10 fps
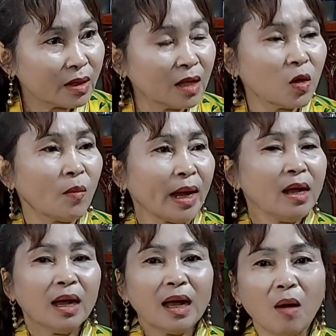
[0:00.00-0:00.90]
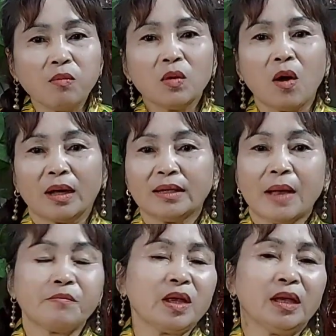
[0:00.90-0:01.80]
Nên cô Bảy không còn cái
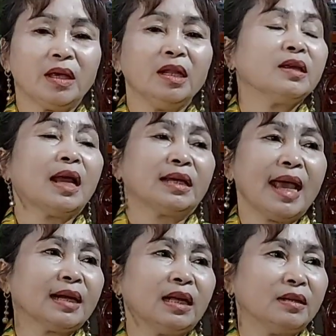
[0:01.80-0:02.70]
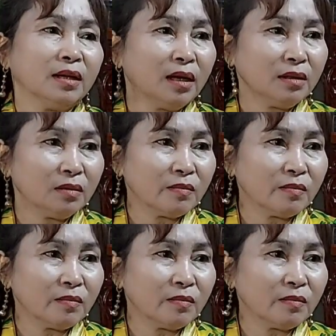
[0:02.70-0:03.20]
tâm gì dính cái trần gian này nữa hết,